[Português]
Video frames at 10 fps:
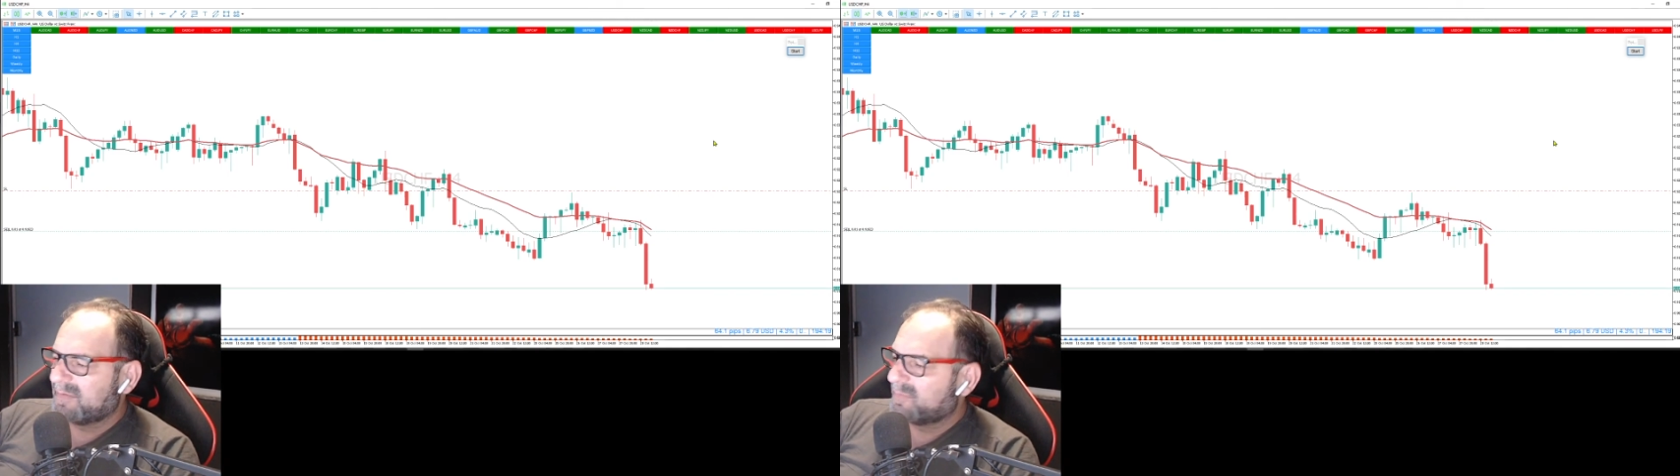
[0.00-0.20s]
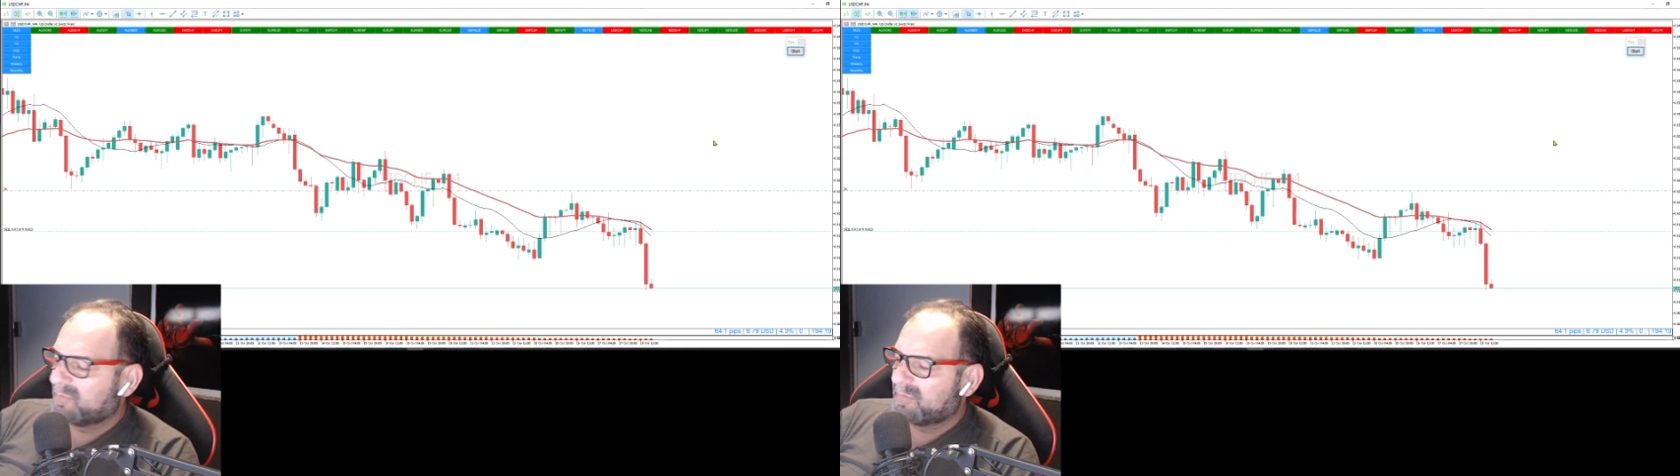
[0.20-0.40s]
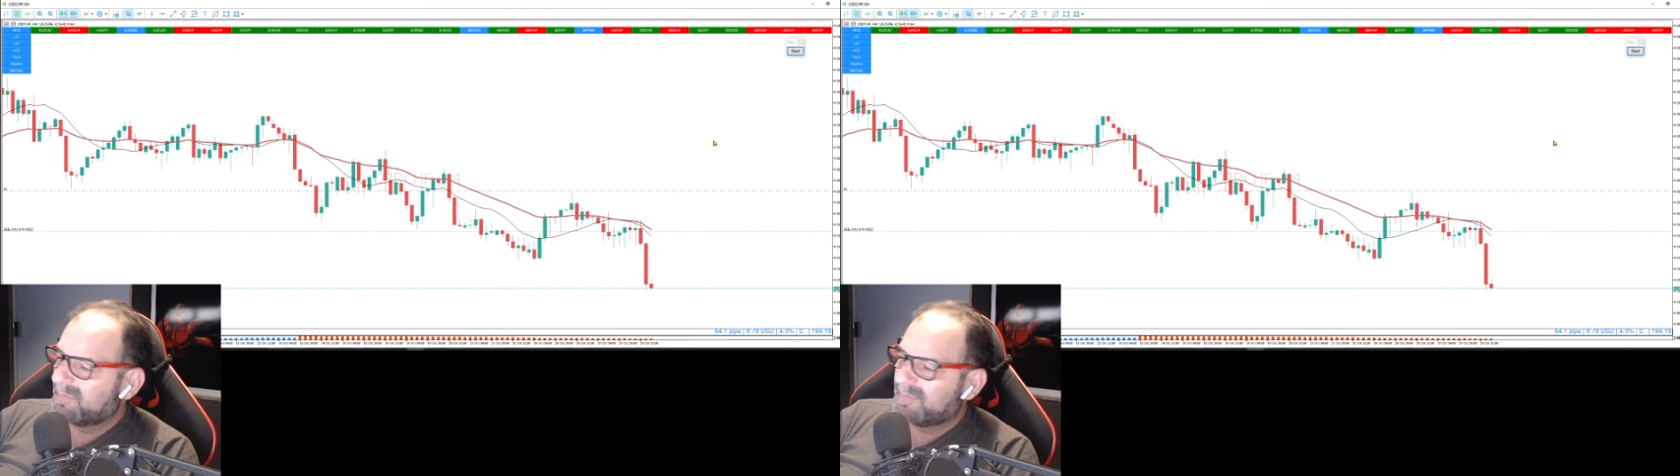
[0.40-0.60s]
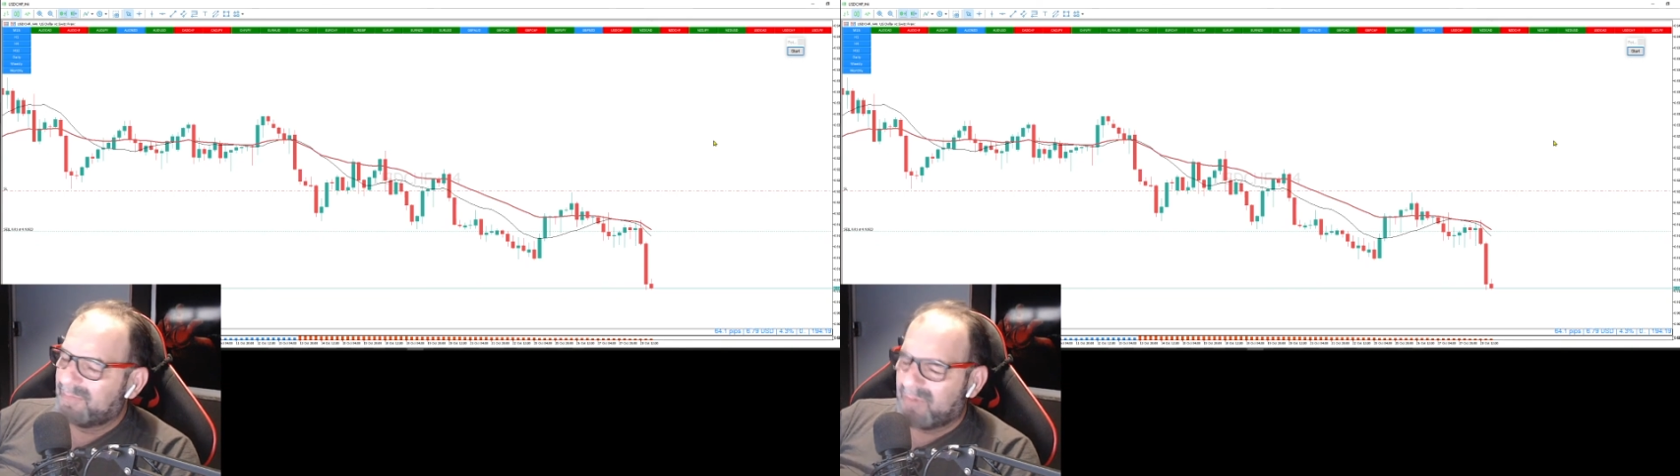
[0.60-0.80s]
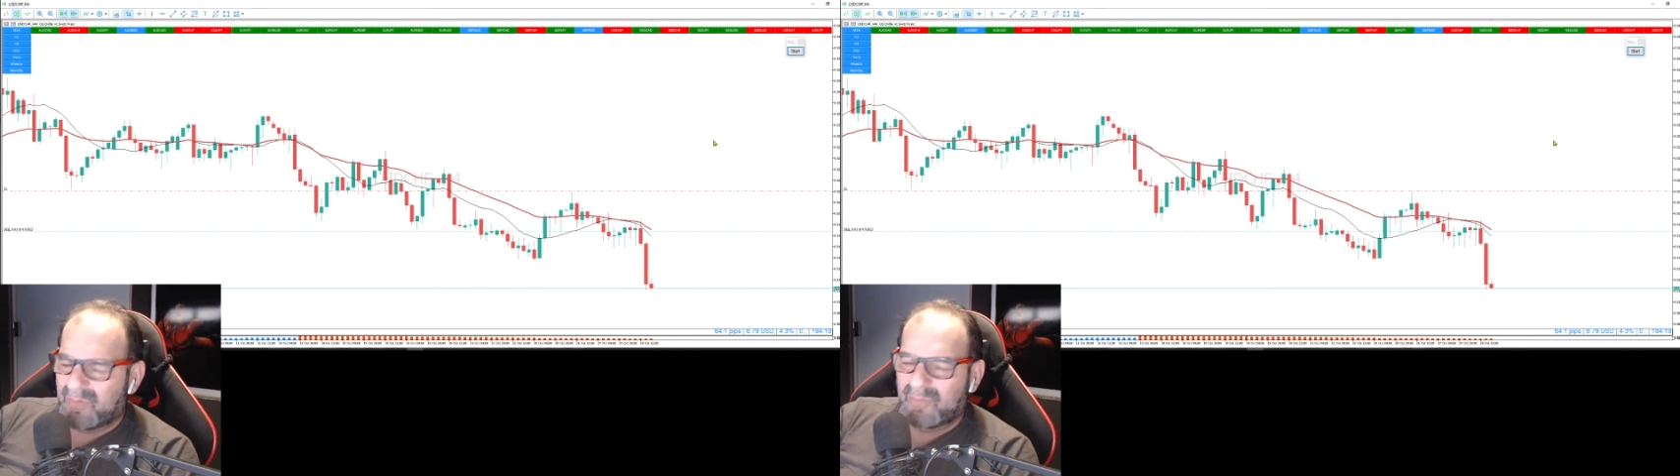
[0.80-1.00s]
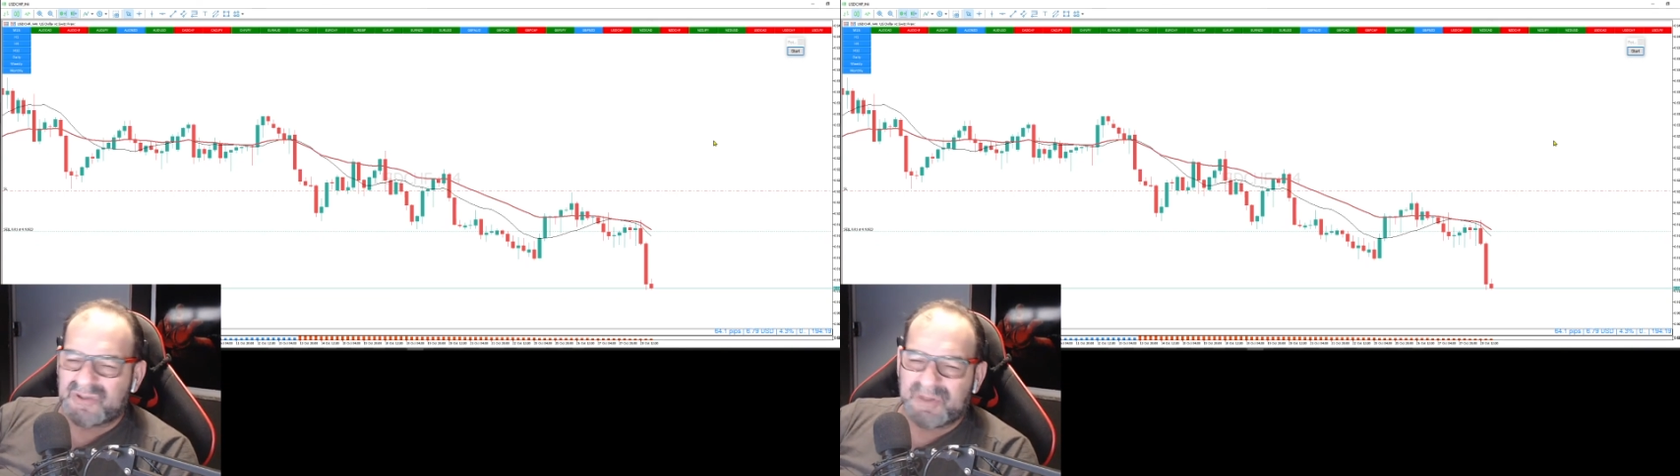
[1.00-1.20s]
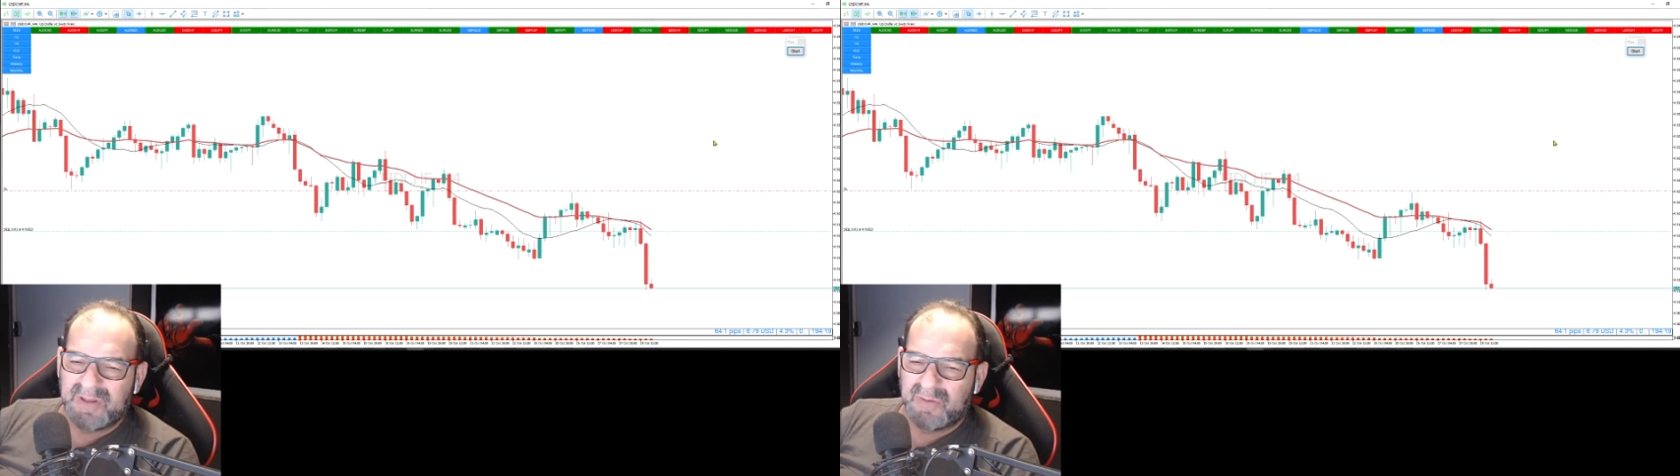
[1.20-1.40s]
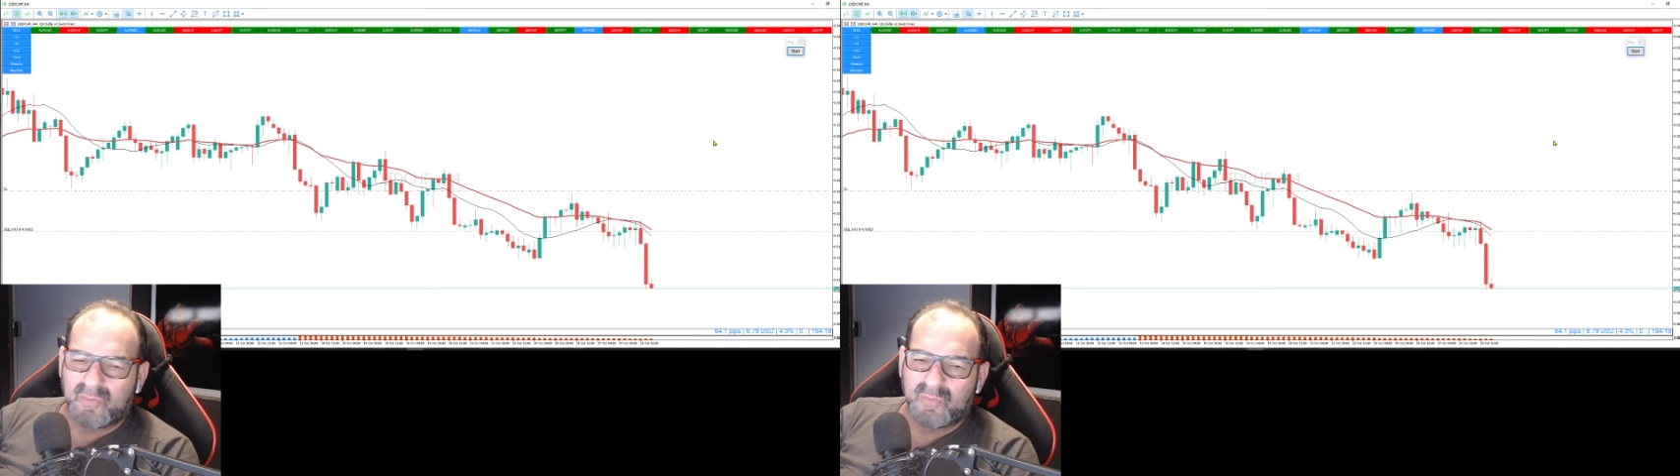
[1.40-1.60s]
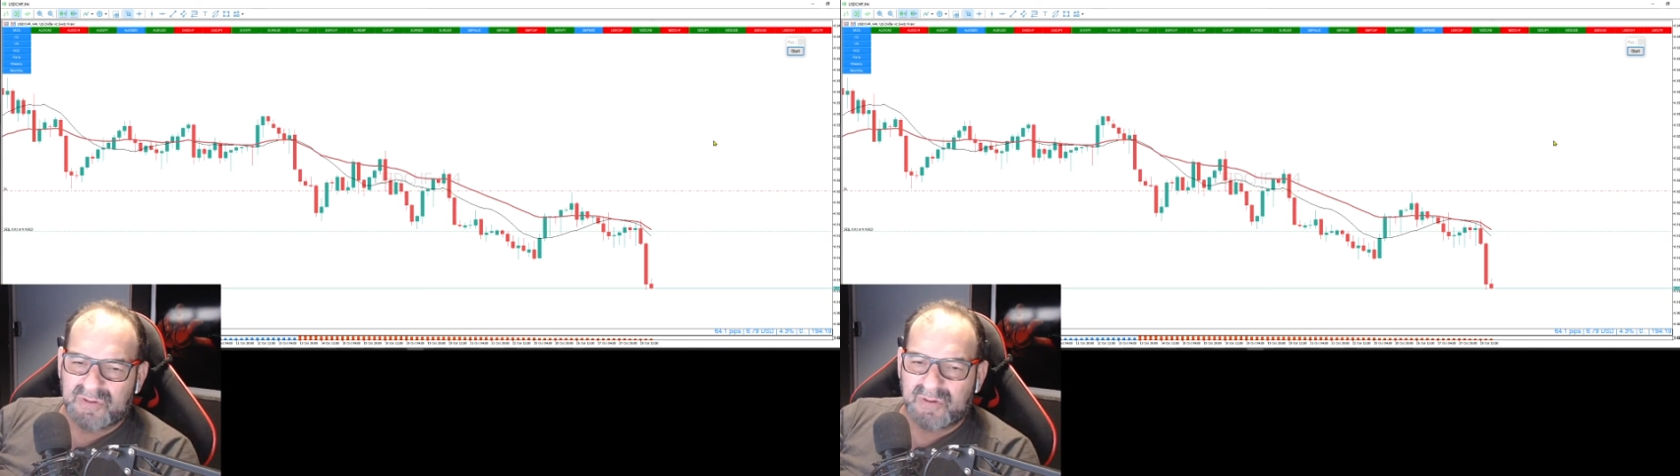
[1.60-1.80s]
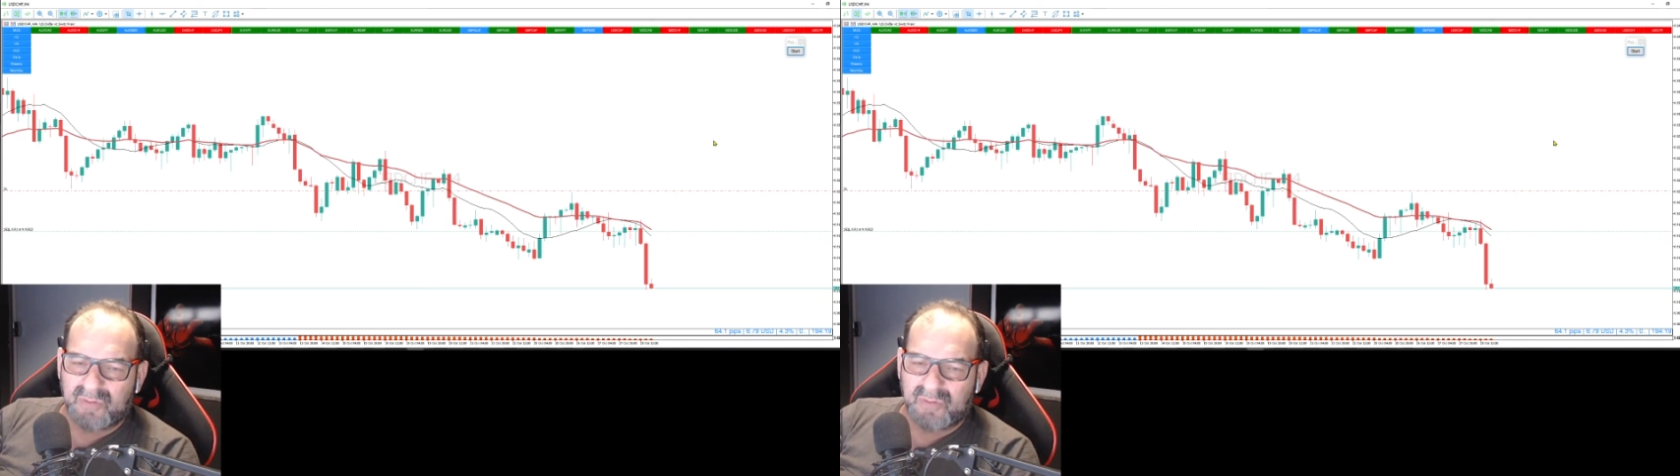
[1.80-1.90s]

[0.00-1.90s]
Eu não, eu, não, eu não chamo nem de curso,